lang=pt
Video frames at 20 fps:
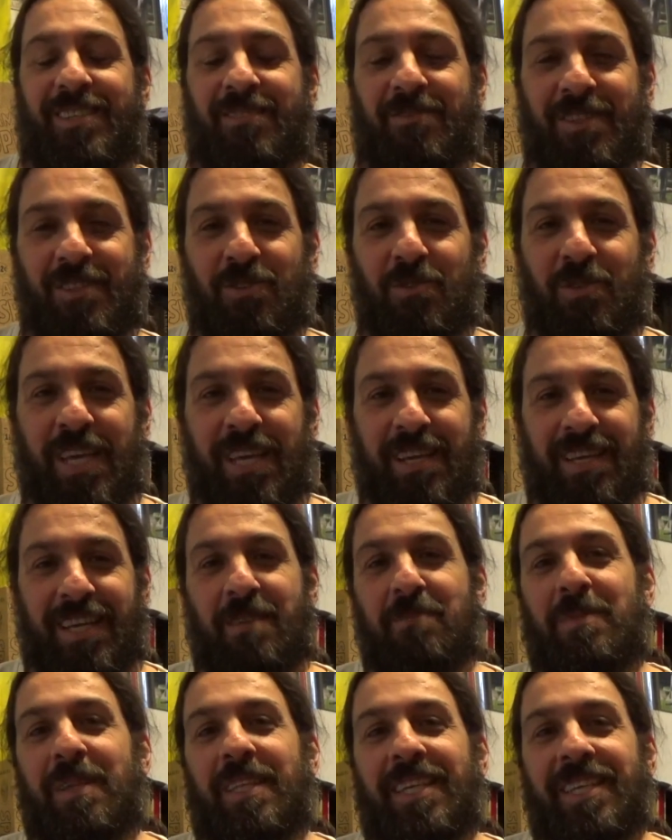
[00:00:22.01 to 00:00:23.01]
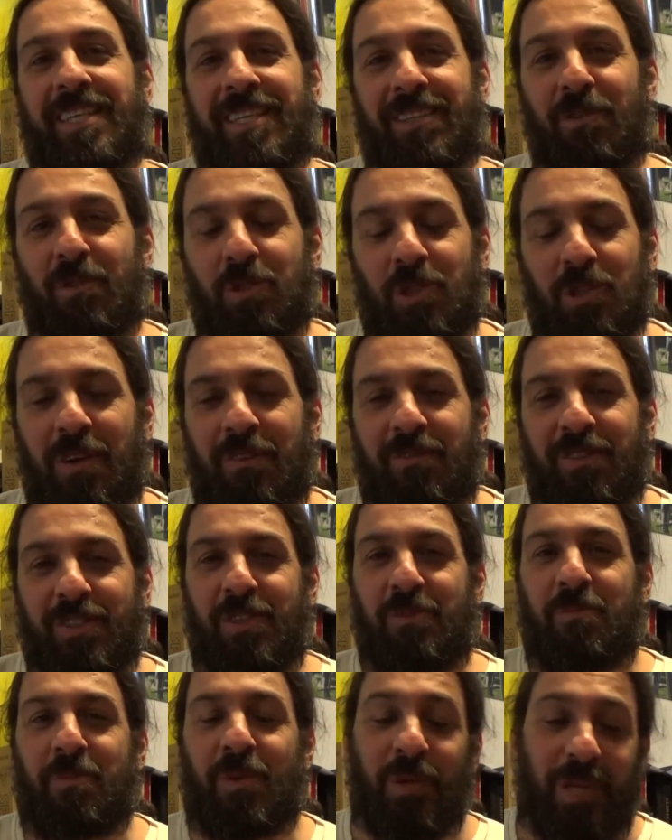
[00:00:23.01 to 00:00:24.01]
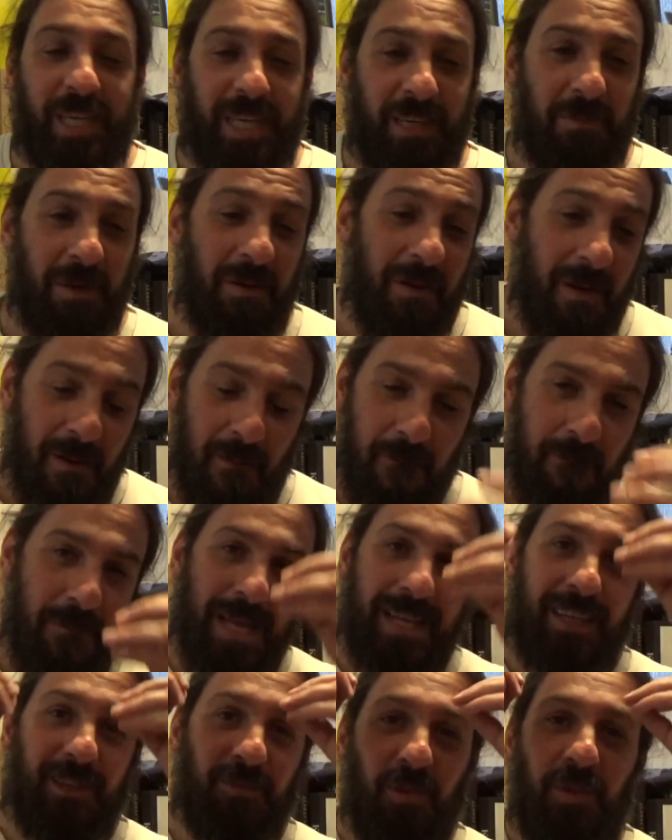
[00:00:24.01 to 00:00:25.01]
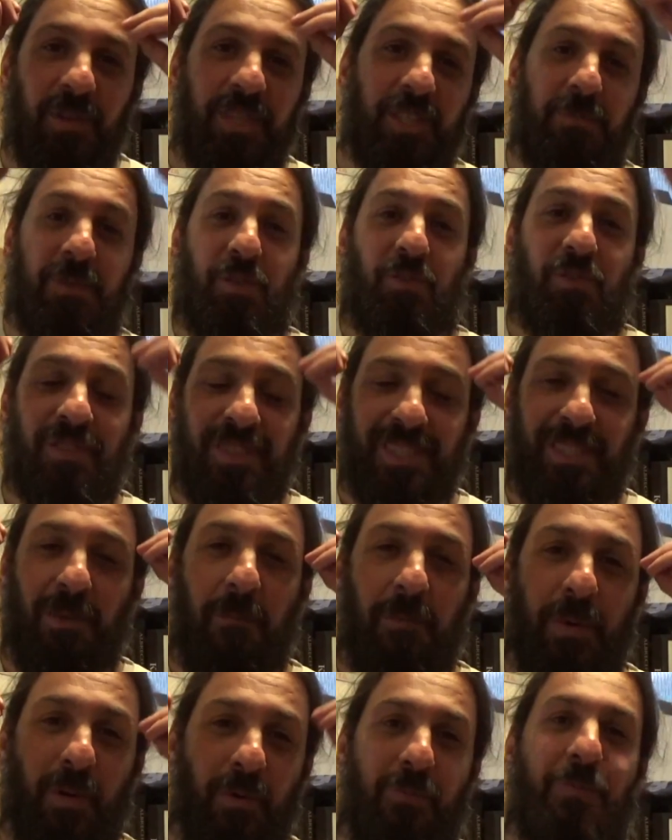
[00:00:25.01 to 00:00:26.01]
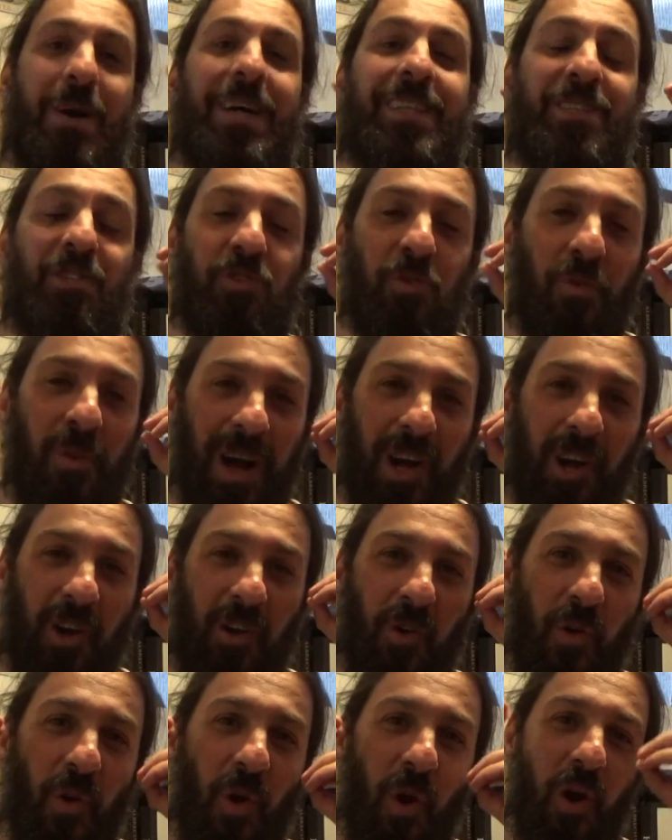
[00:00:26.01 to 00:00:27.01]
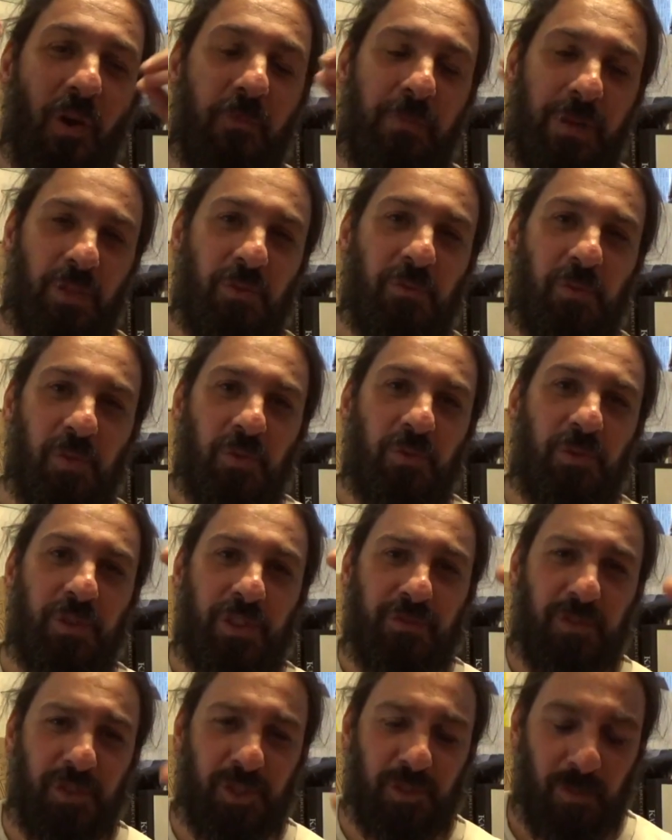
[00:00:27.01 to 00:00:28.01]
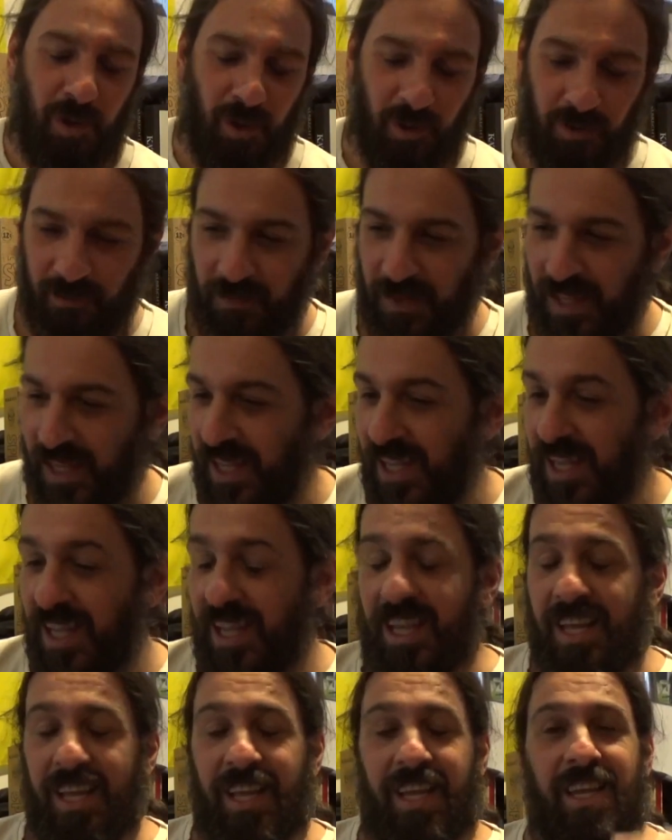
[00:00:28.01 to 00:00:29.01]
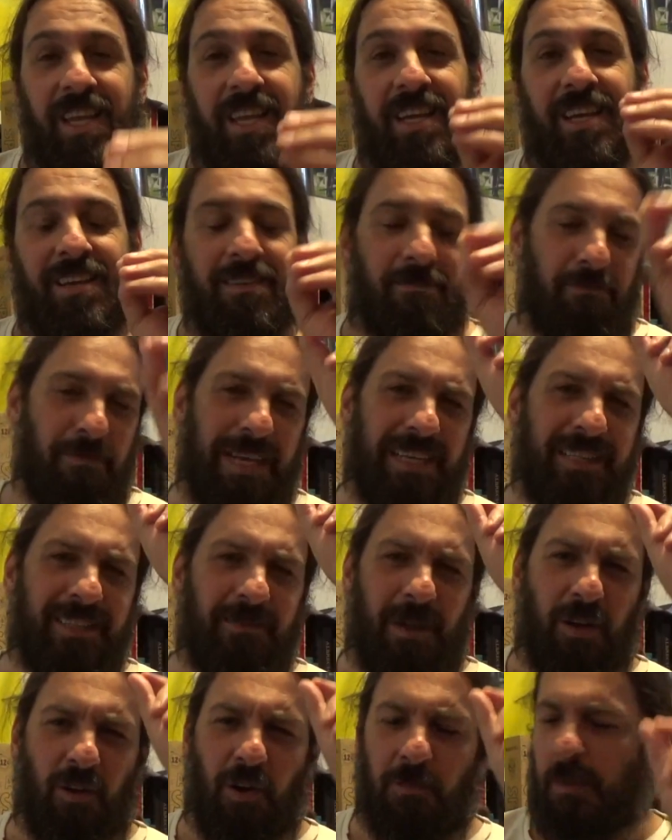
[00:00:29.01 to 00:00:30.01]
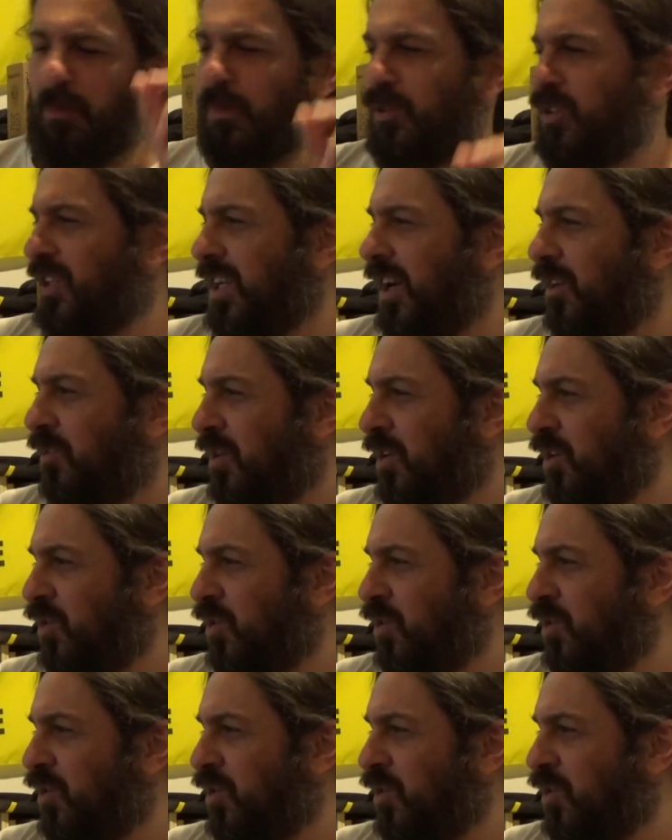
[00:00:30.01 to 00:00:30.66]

Fazer o quê? Quem manda continuar fazendo programa mesmo quando as pessoas estão preocupadas com a Copa do Mundo de futebol? belíssima Copa, por sinal.